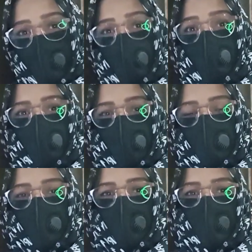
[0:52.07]
एक्चुअली कुछ
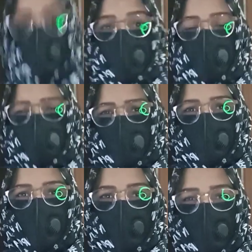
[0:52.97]
अपने कपड़े स्टिच
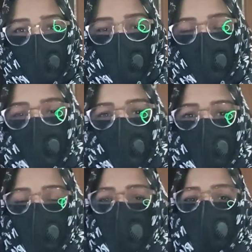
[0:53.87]
करवा लिए थे
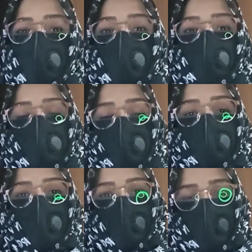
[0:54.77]
तो मैंने सोचा उनकी
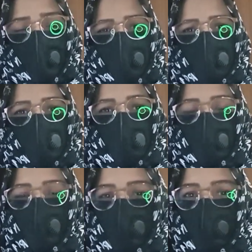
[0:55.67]
डिज़ाइनिंग भी आपके साथ
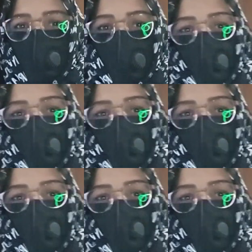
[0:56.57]
शेयर कर दूँ